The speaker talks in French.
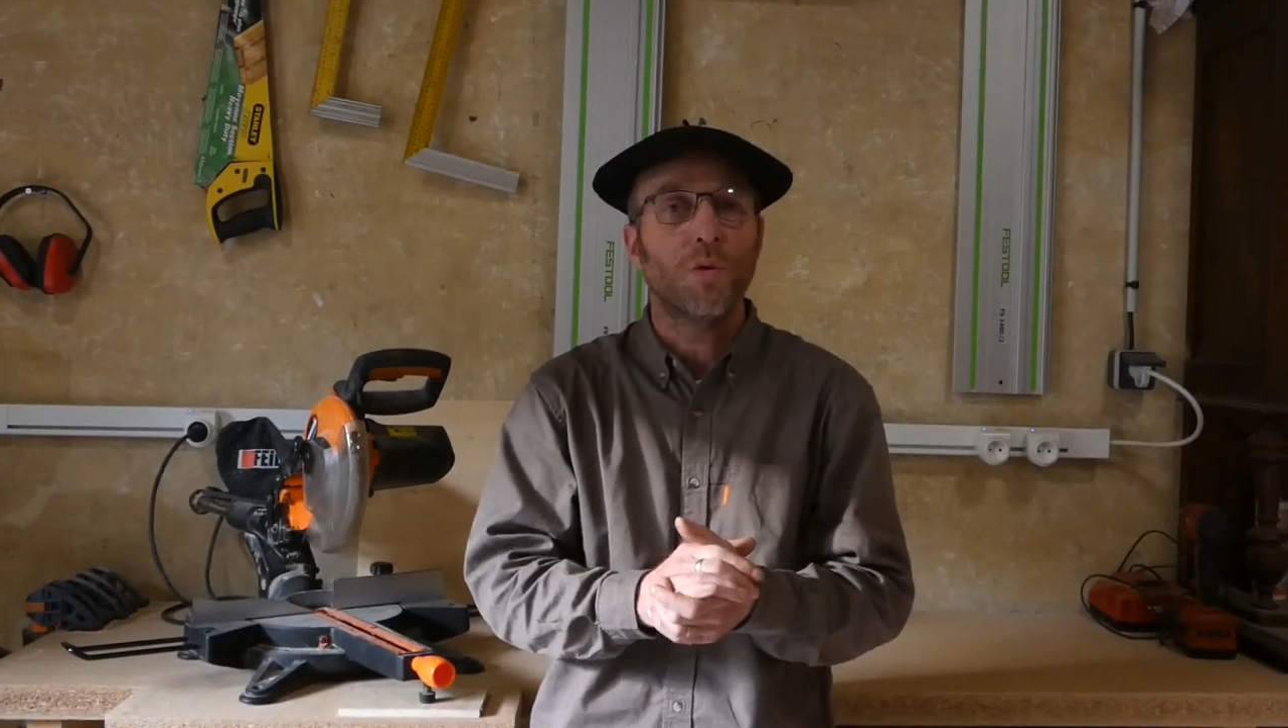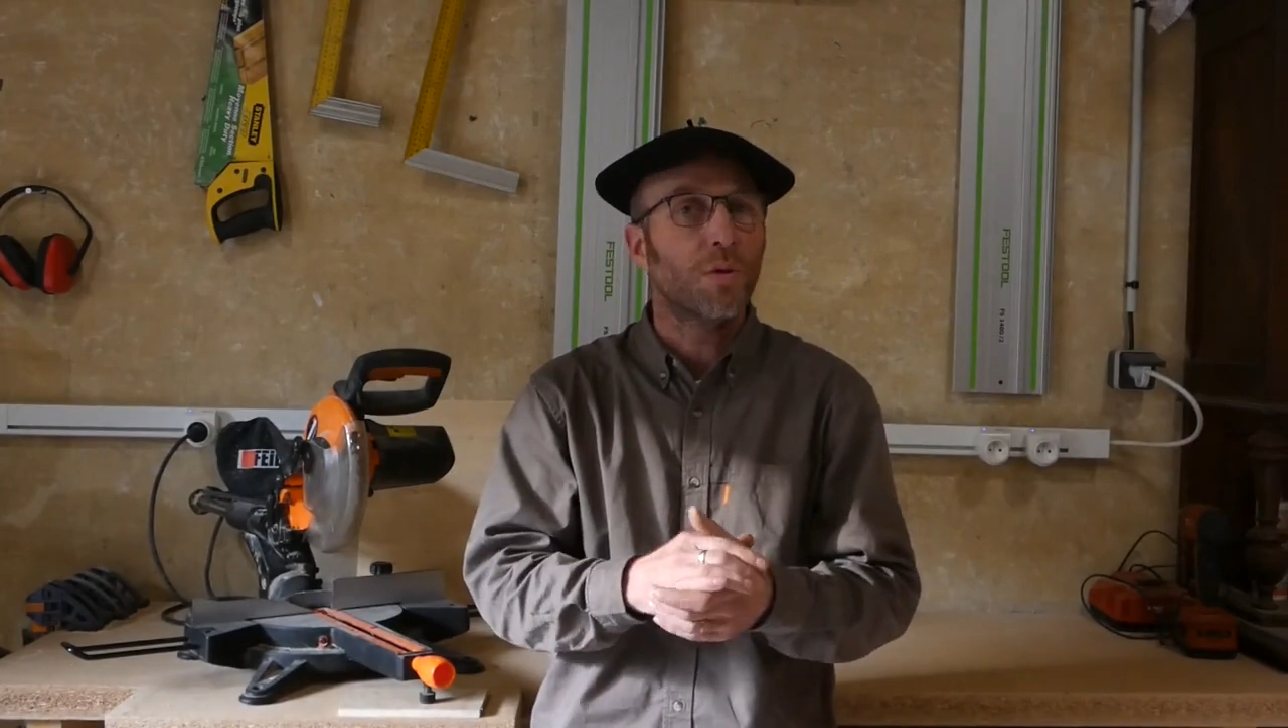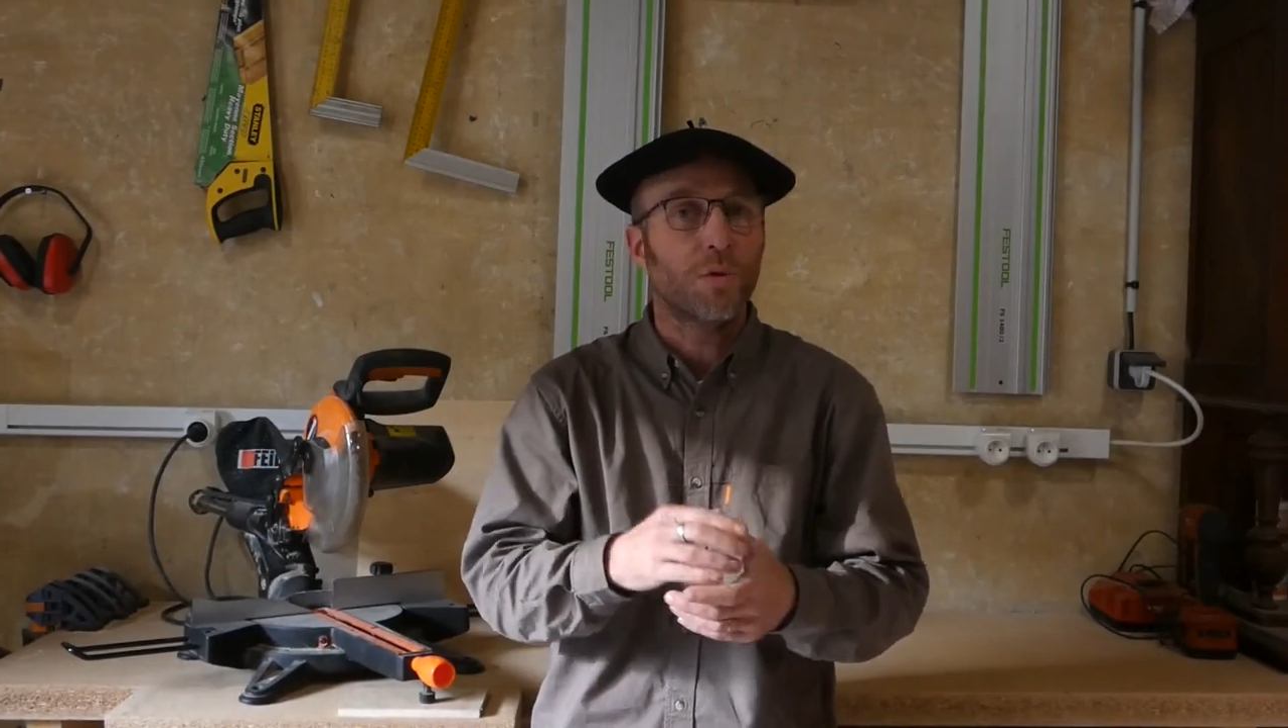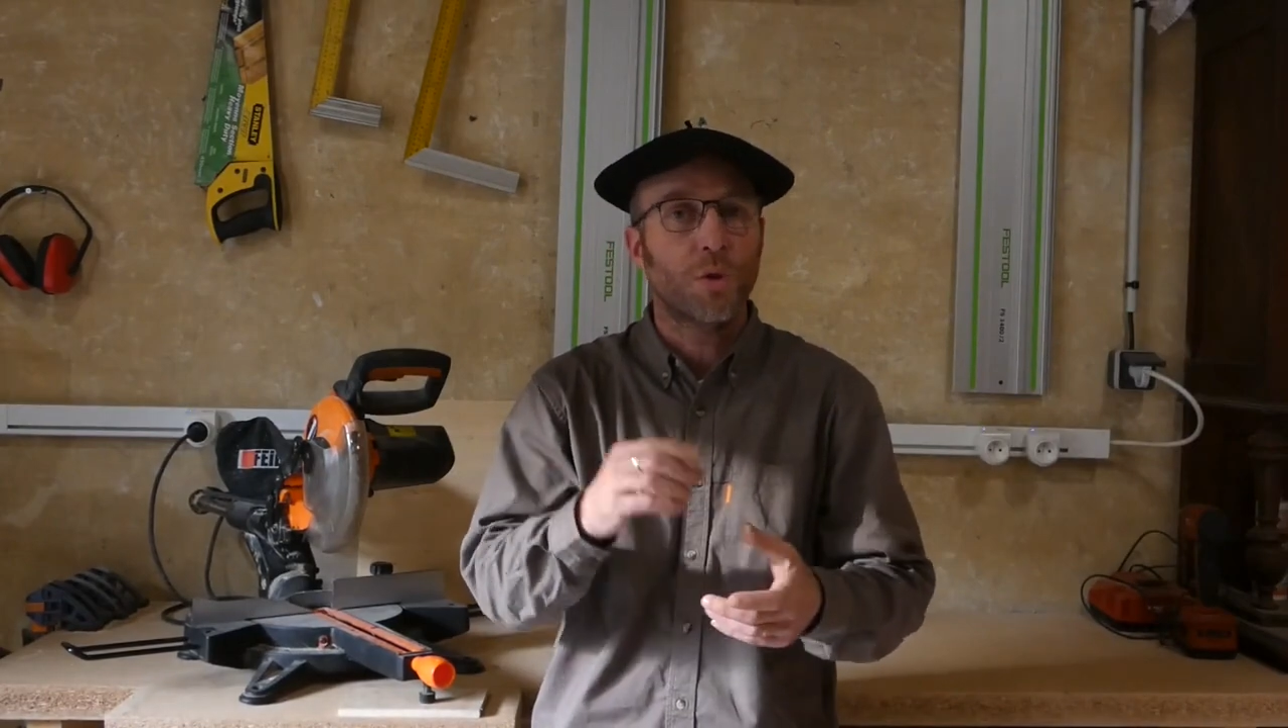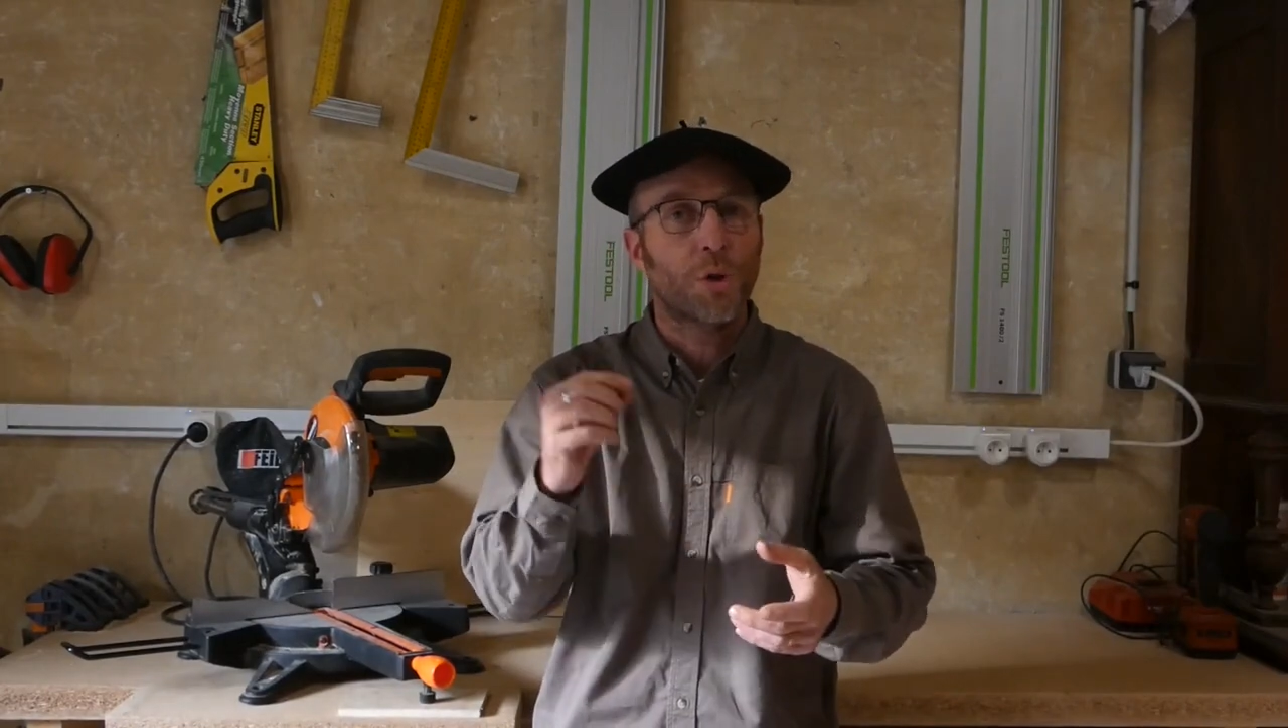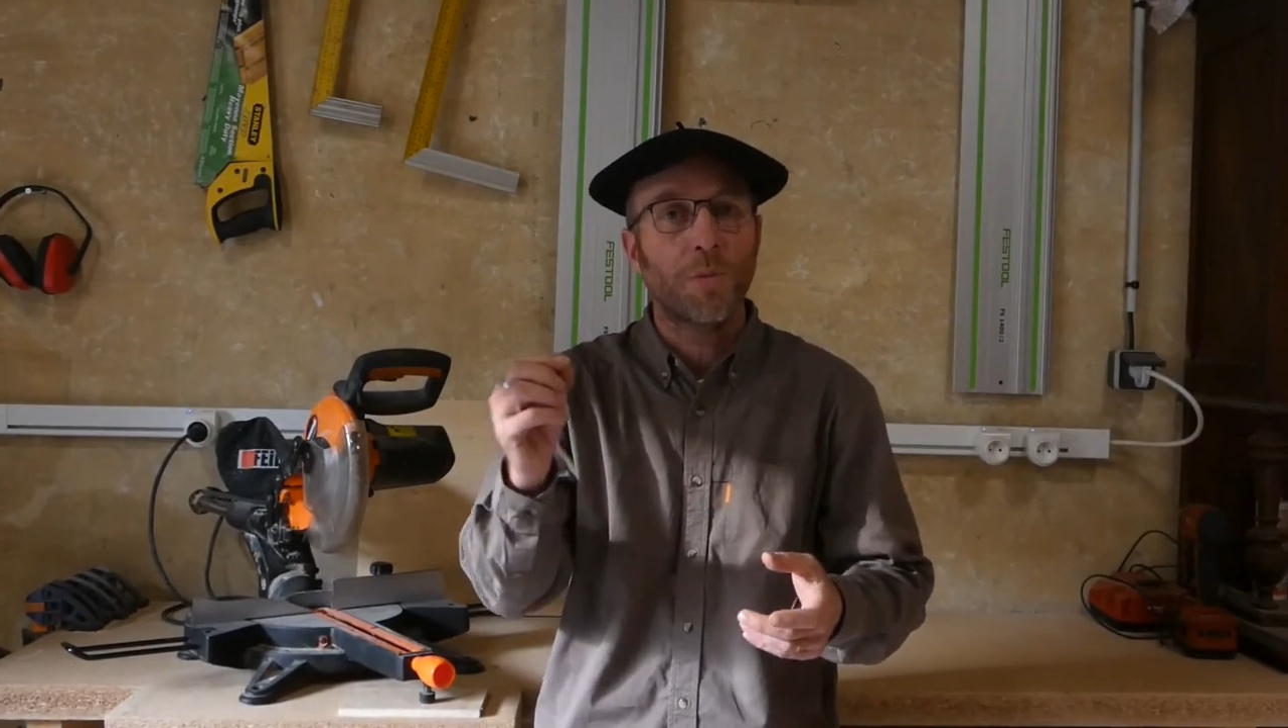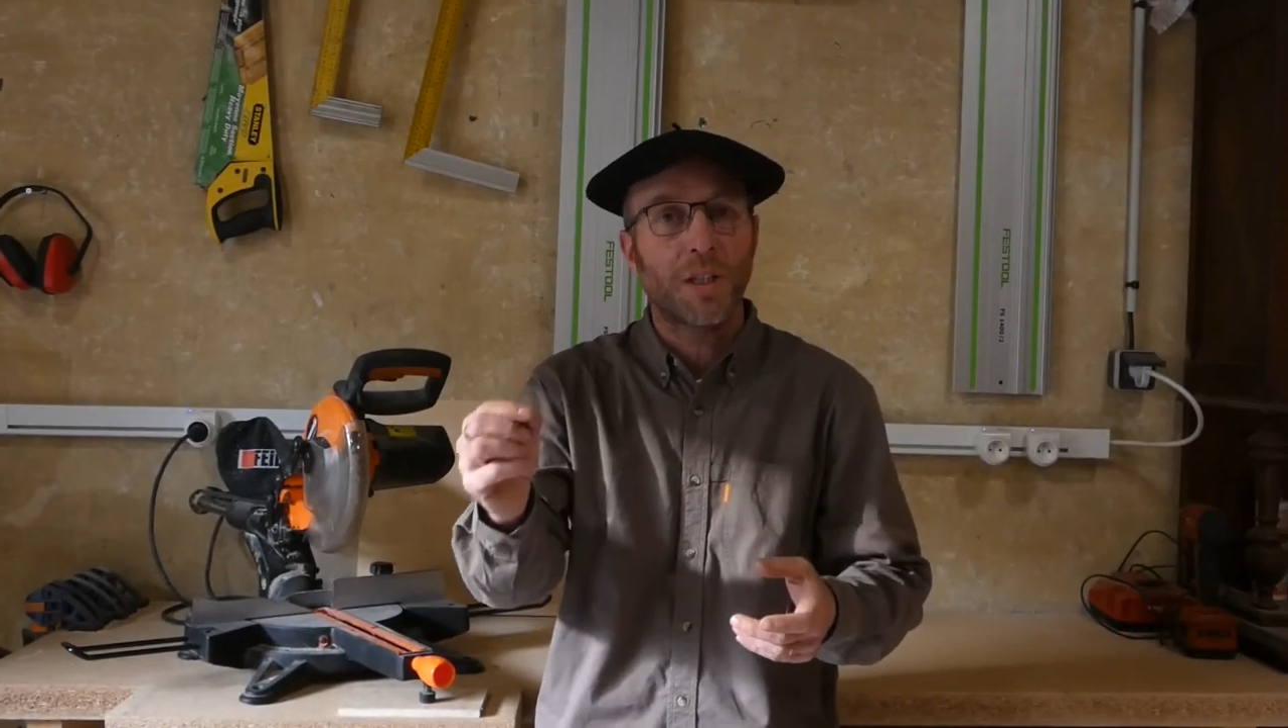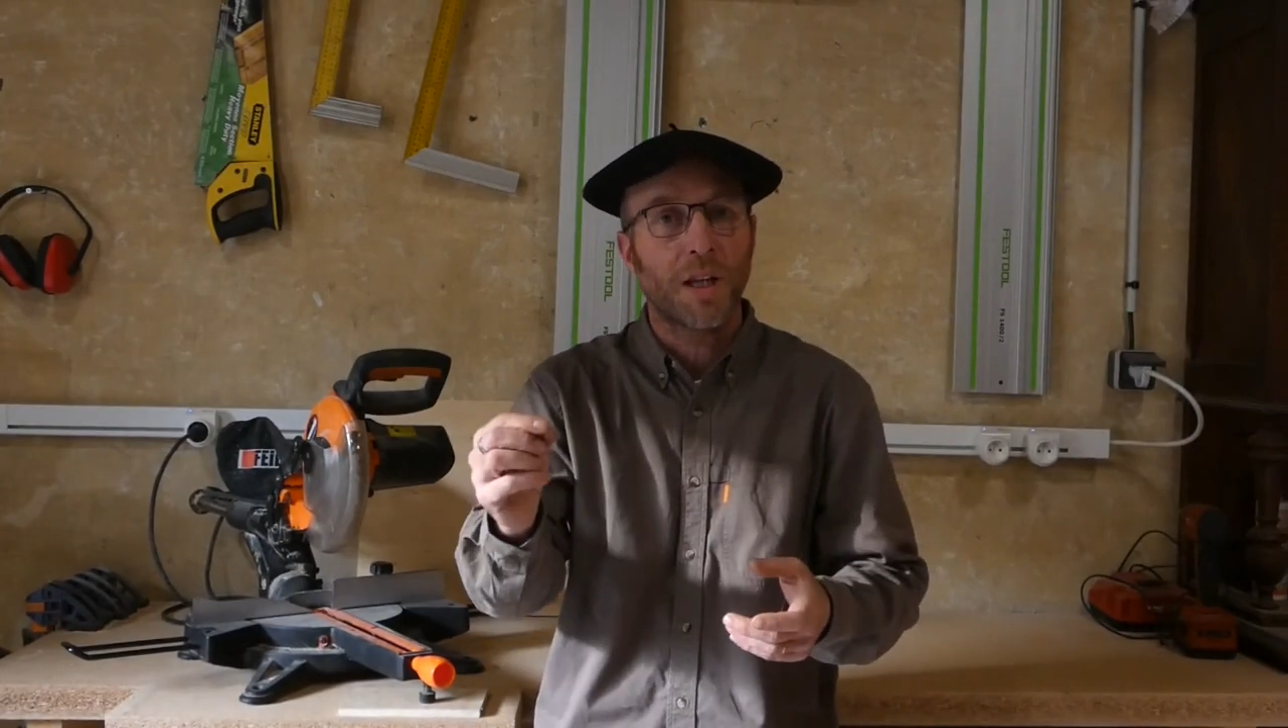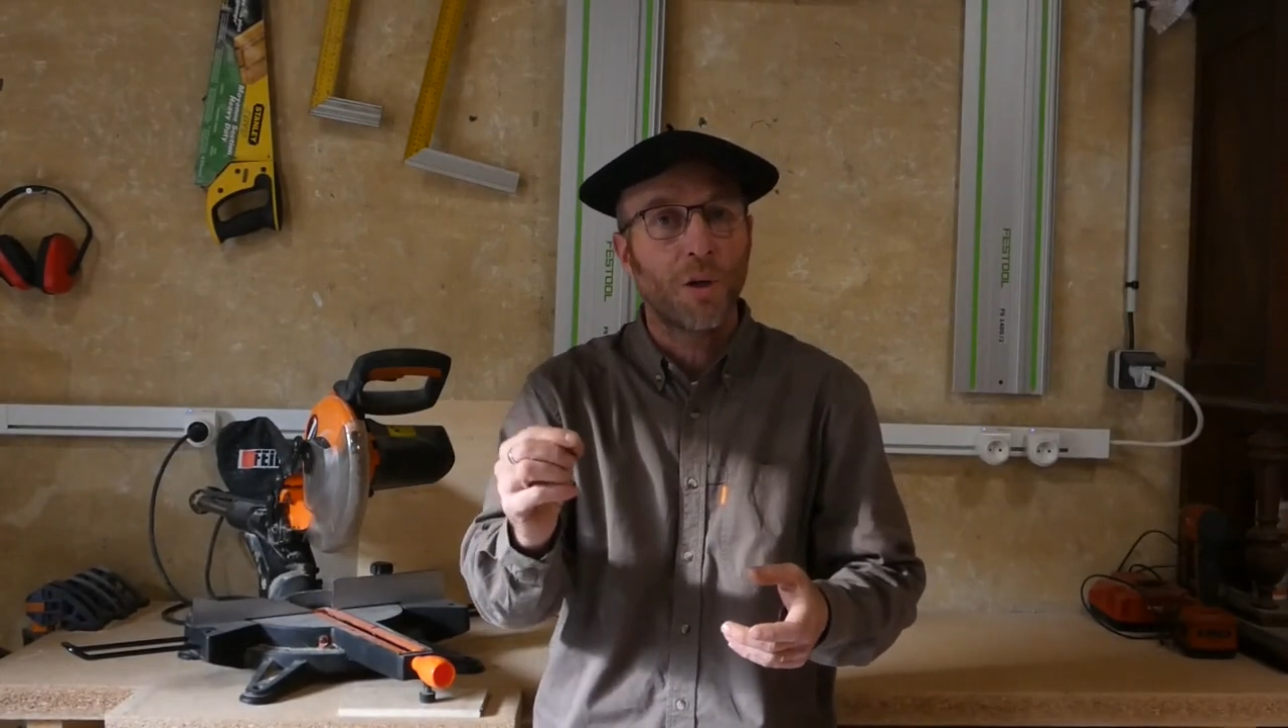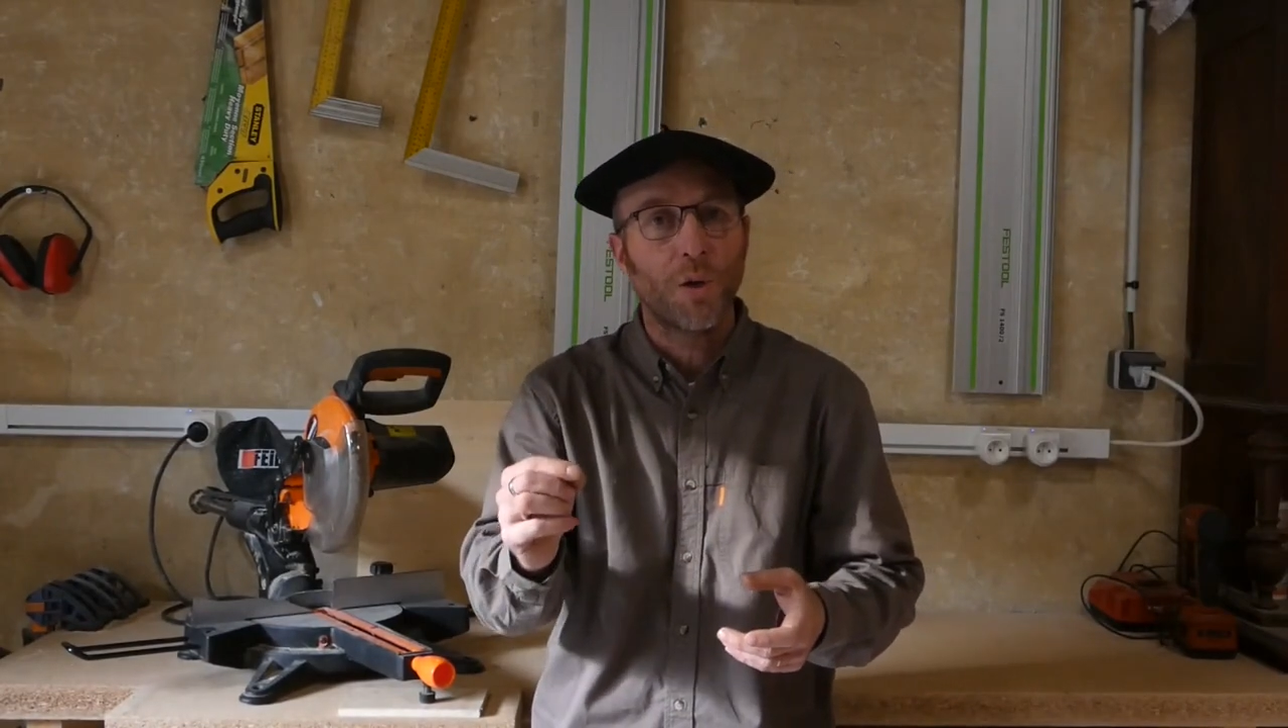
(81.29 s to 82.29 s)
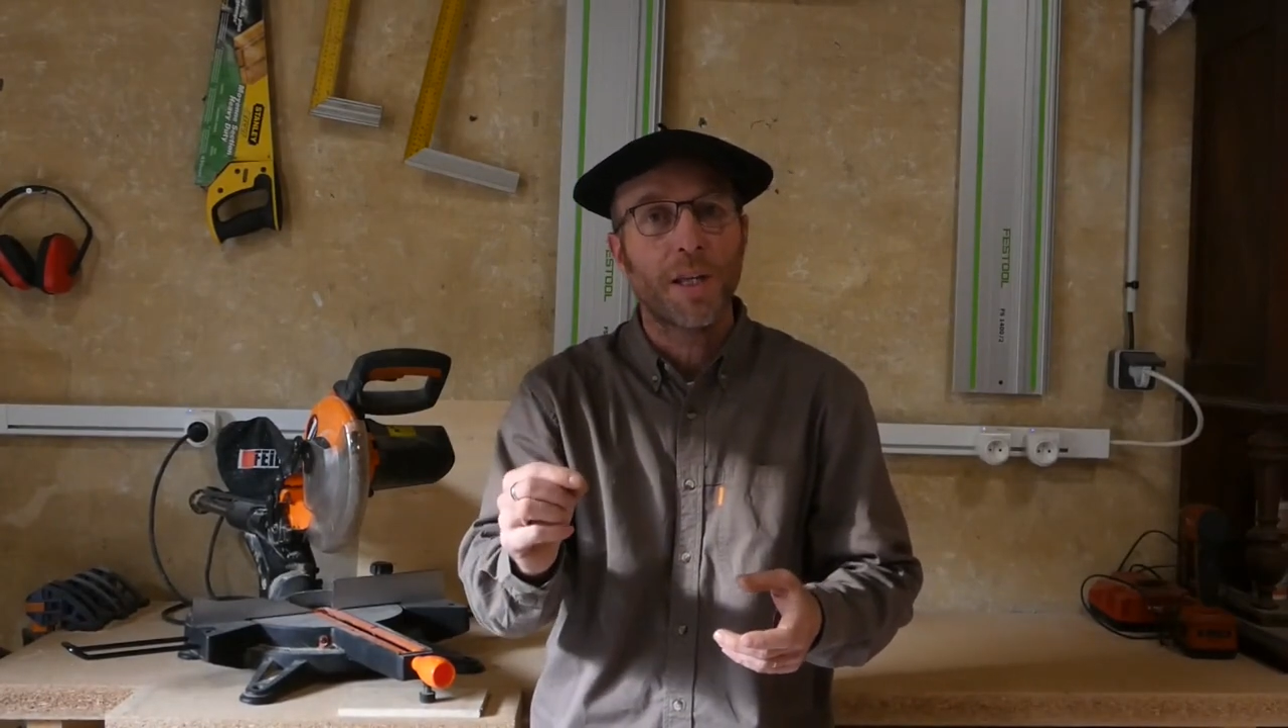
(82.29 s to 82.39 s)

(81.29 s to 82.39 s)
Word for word: Euh, je mettrai le